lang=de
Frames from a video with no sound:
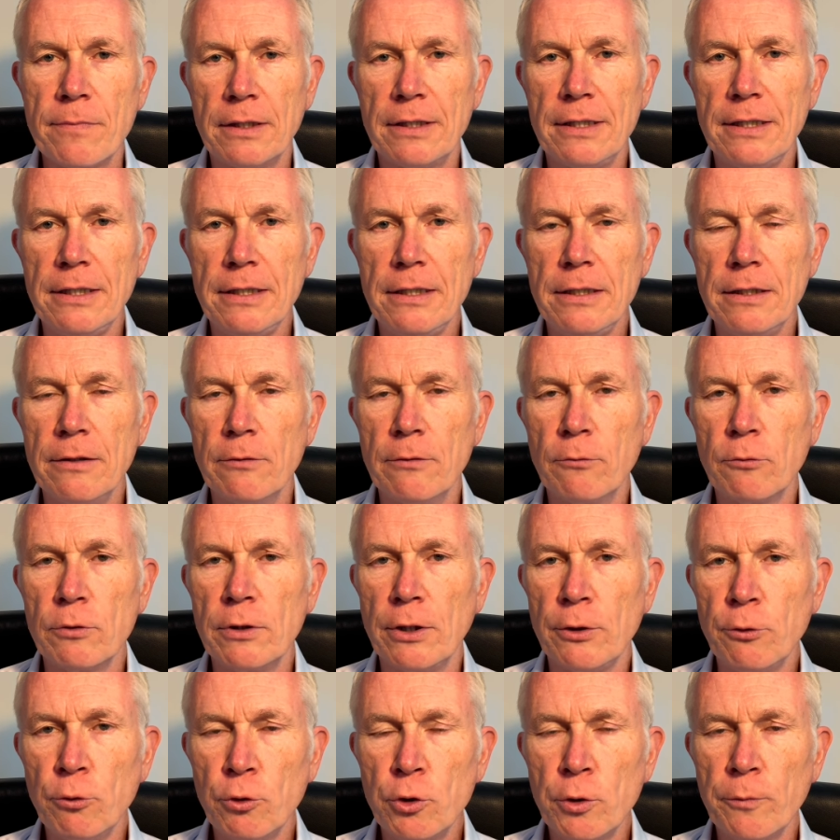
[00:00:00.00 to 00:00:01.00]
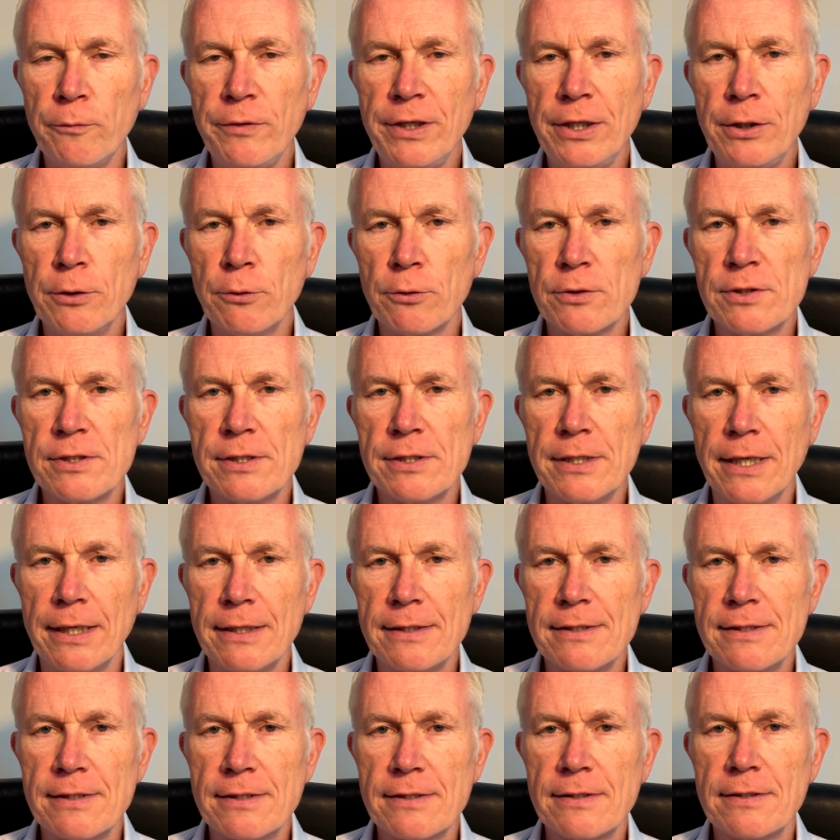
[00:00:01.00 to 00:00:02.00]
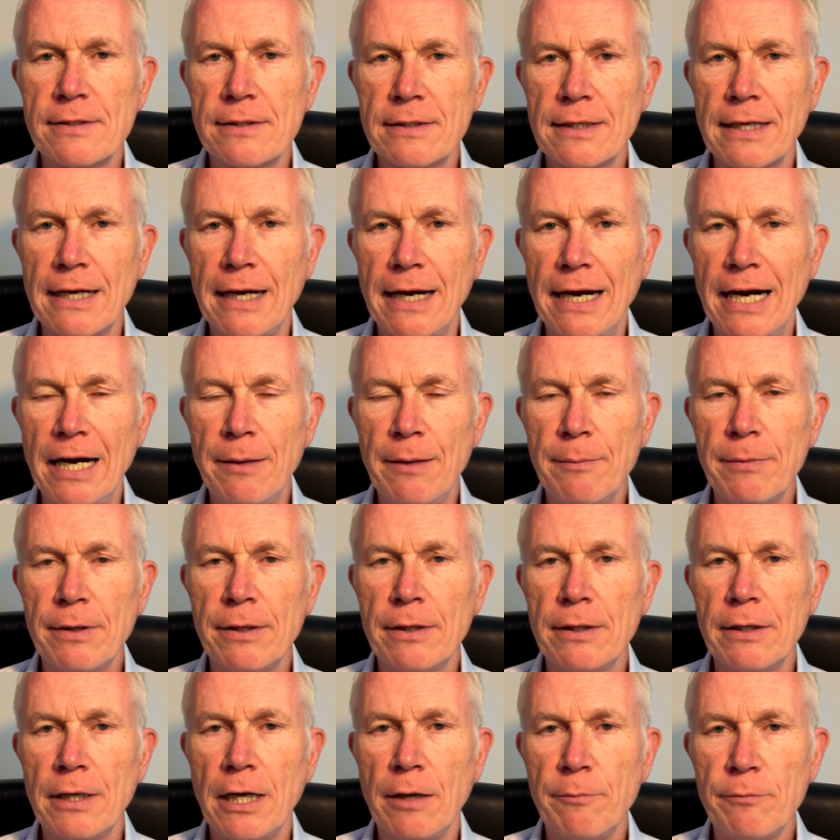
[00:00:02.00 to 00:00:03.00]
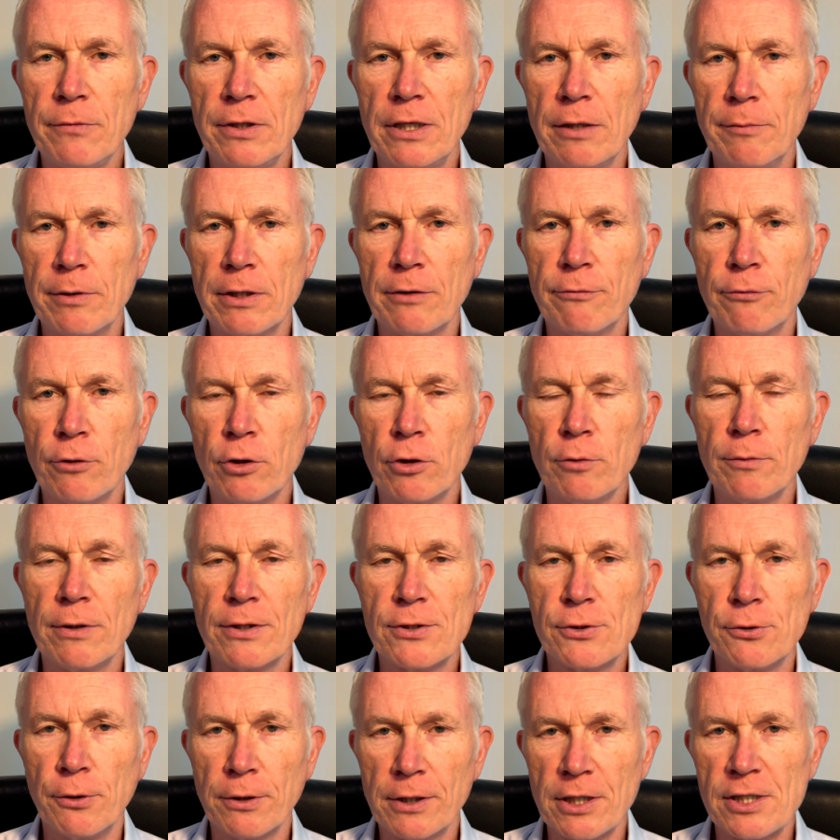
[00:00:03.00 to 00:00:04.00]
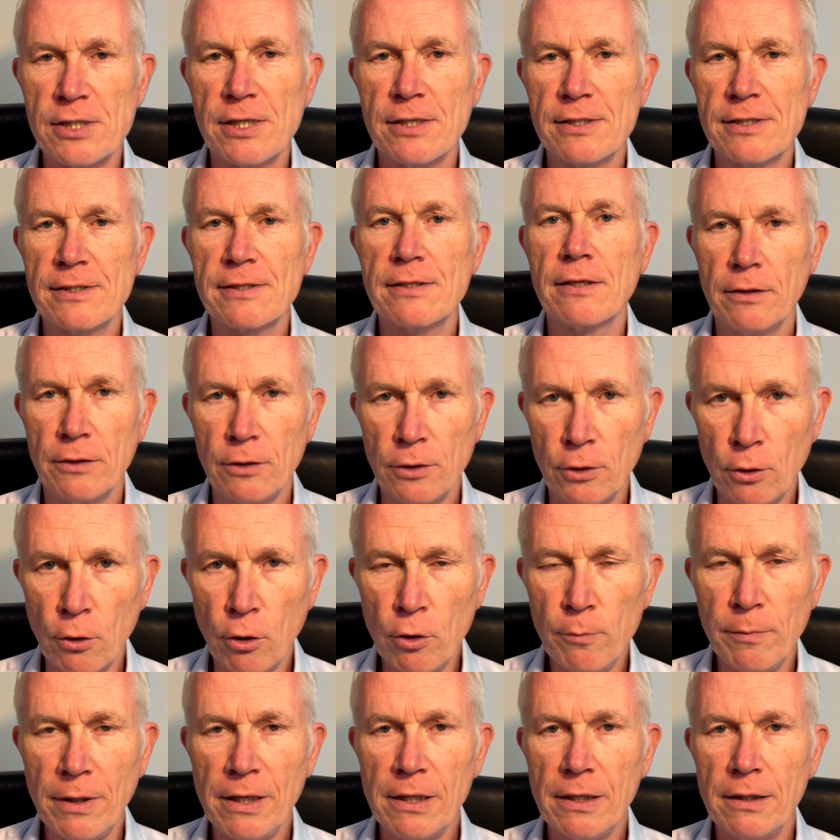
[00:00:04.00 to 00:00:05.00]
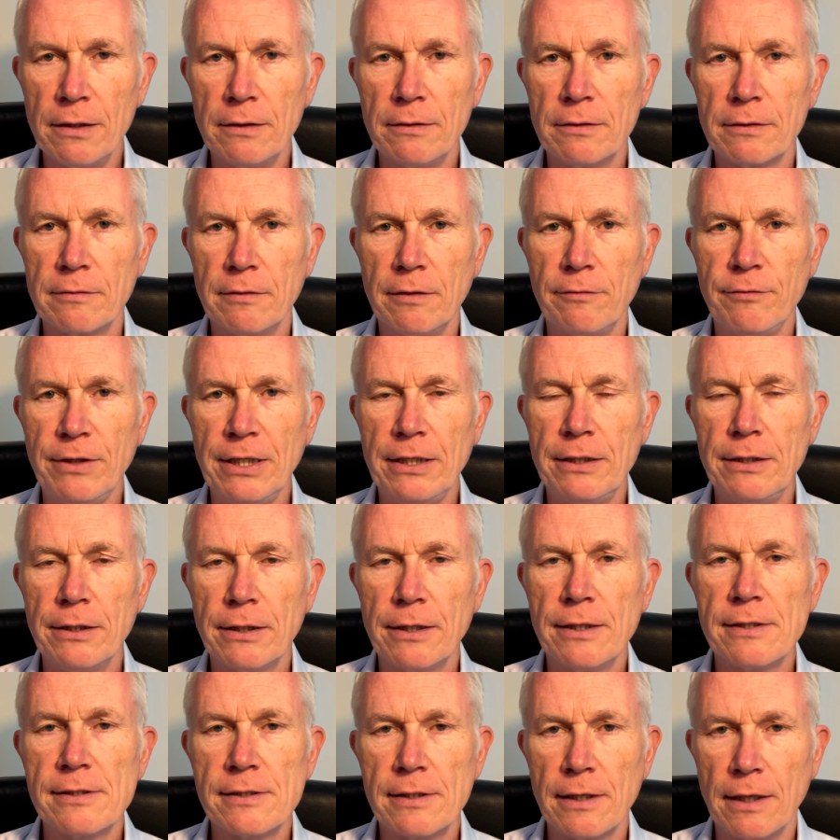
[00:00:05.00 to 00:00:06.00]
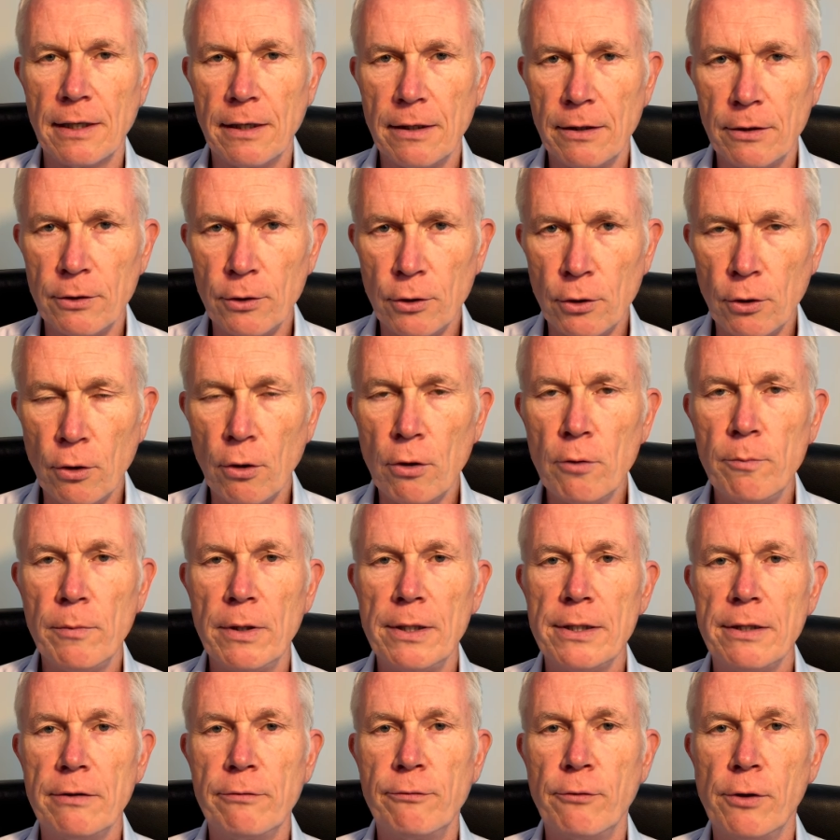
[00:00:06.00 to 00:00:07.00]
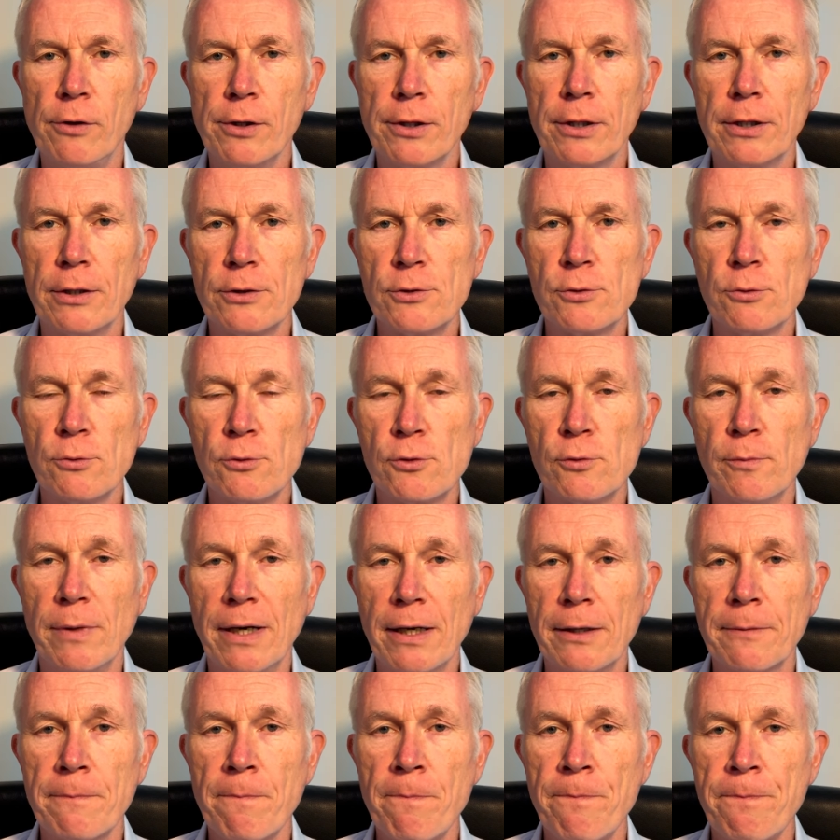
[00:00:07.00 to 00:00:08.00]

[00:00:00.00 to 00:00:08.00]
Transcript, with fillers: die unter YouTube-Videos jetzt kamen, haben mich aber davon überzeugt, dass es nochmal wichtig ist, da nochmal eine Folge dazu zu machen